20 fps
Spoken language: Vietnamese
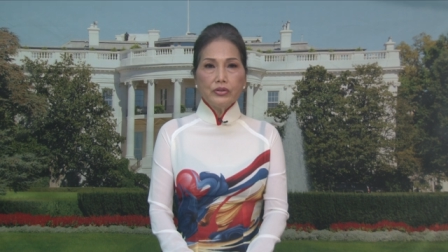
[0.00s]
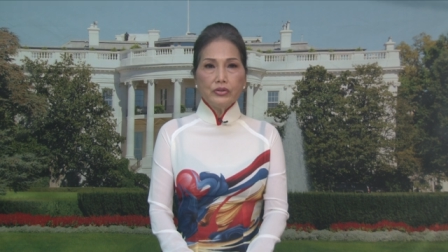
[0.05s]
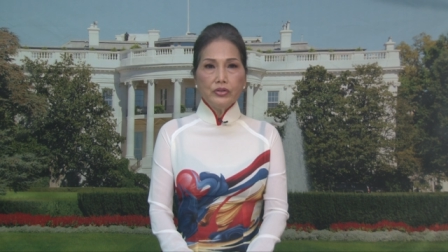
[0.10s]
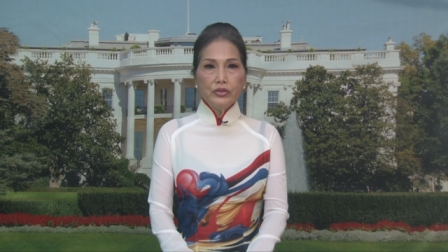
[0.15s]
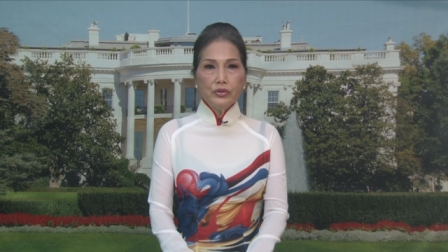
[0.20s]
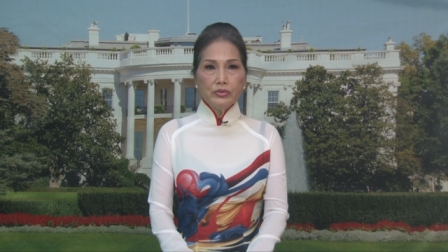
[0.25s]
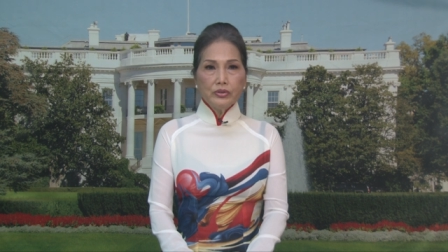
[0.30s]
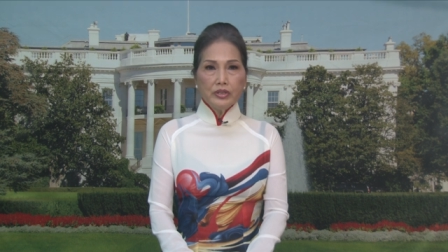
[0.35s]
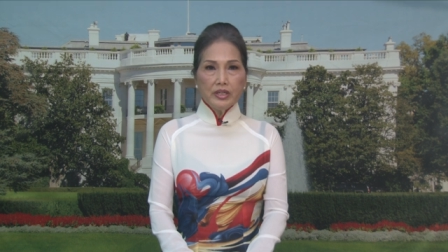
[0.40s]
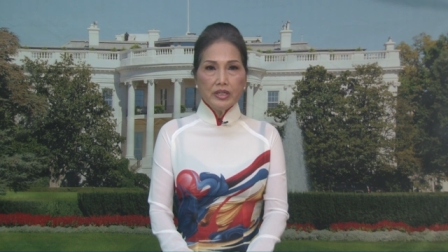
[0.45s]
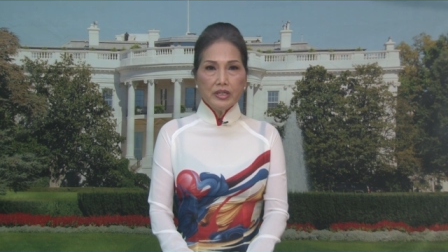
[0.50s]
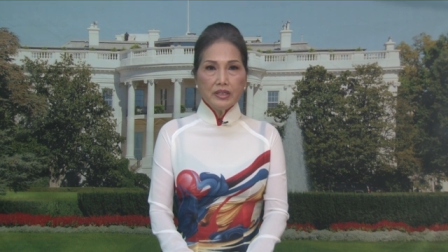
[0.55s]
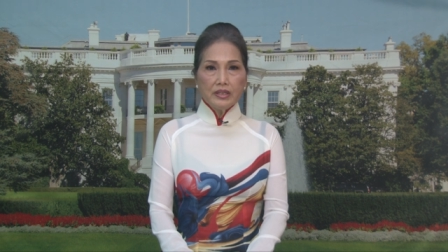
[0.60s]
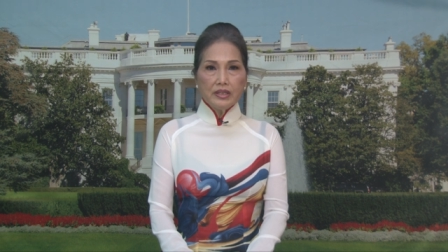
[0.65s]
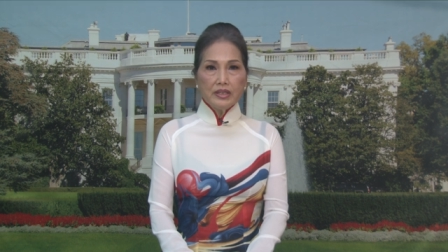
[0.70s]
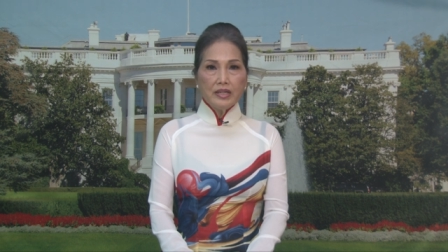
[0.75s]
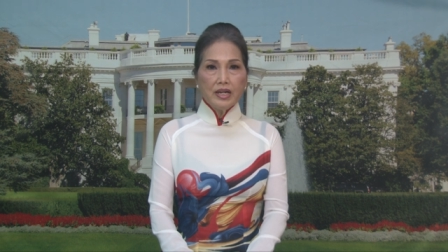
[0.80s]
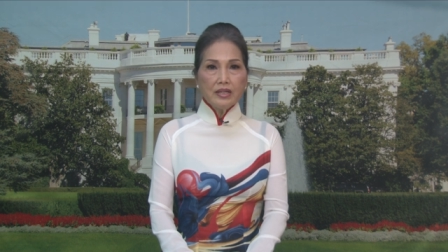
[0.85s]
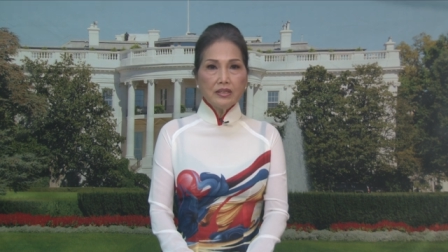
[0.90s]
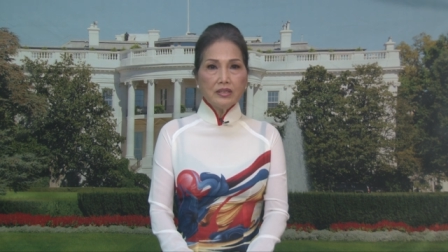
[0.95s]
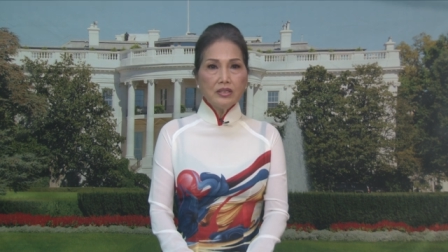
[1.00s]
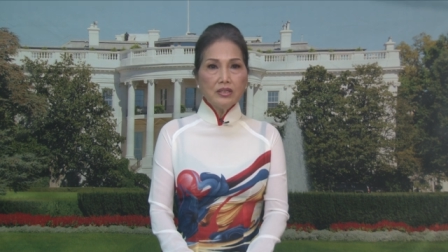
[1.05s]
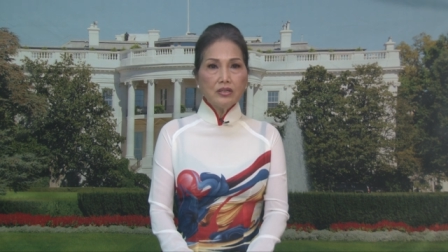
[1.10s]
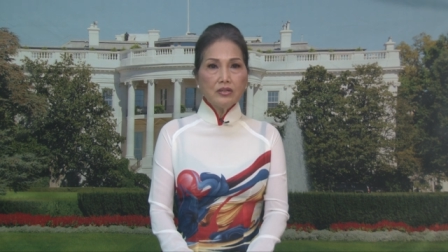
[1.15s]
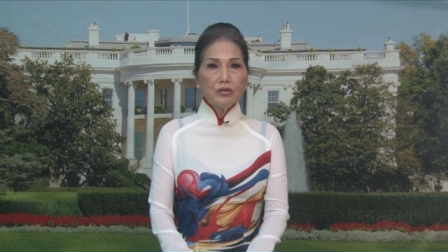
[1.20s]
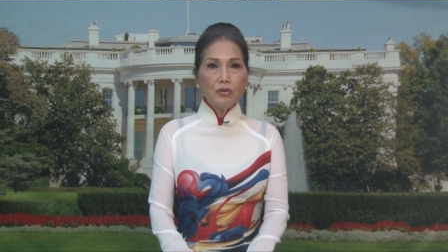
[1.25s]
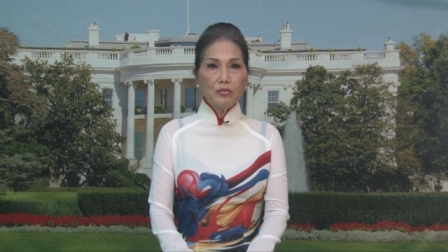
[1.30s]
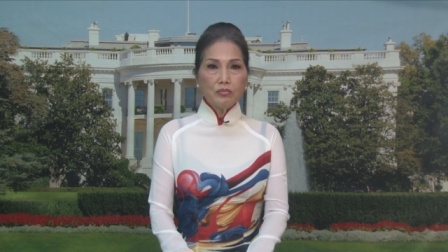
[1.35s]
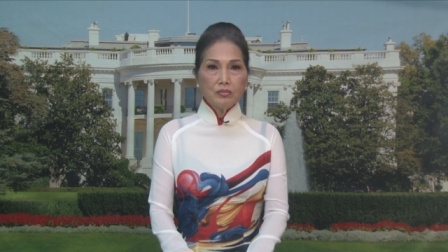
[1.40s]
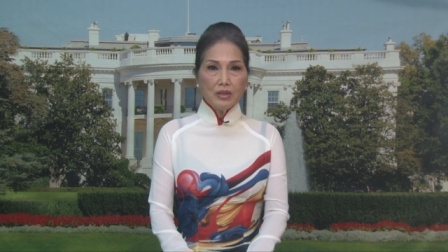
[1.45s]
dù gì thì đất
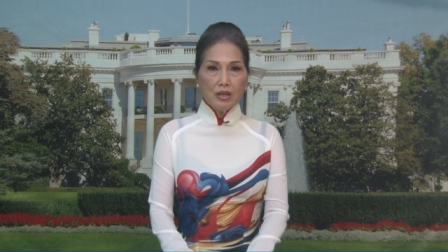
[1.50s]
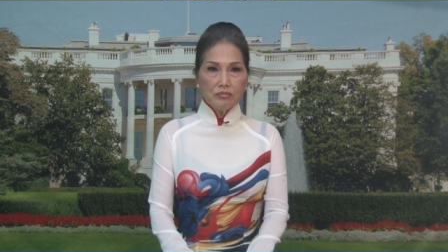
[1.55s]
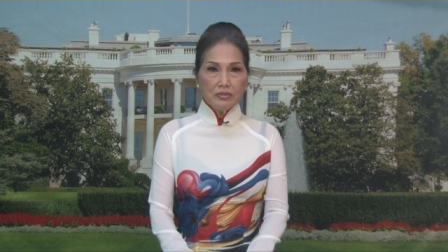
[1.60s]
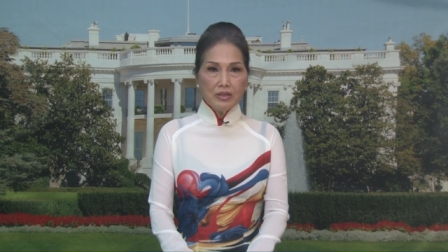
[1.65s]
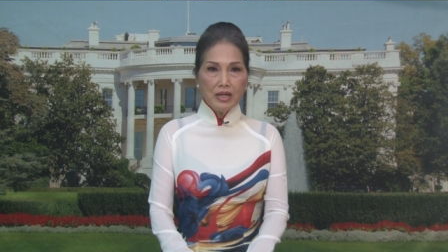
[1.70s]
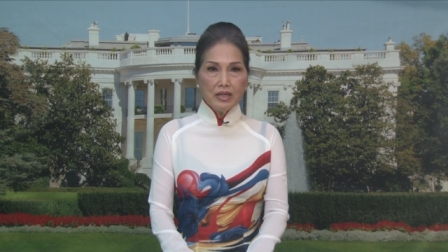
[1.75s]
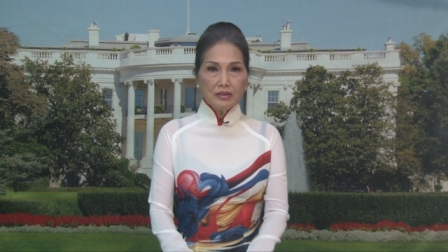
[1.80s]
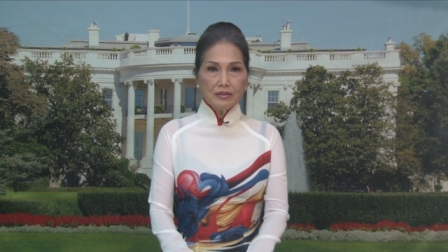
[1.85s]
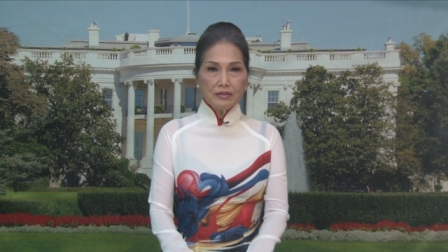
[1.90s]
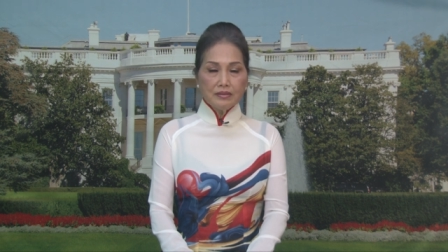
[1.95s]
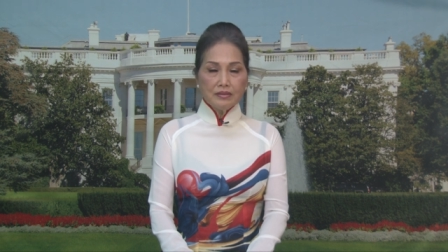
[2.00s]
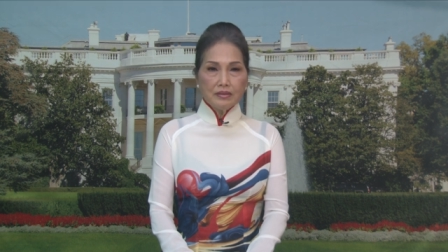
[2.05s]
nước cũng thống nhất,